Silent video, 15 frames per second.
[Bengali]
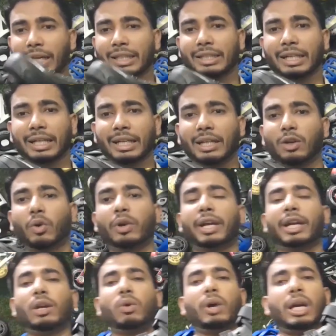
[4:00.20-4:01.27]
স্কাটিংকে
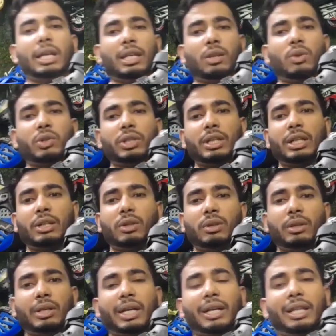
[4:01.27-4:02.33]
অনেকে নয় হাজার দশ হাজার
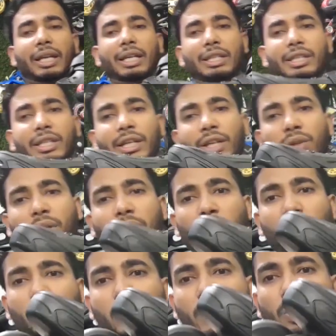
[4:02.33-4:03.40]
টাকাটা কিনছেন কিন্তু এটা
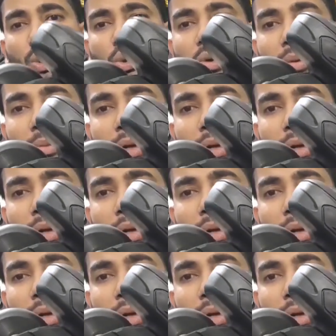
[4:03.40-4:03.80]
হলো প্রফেশনাল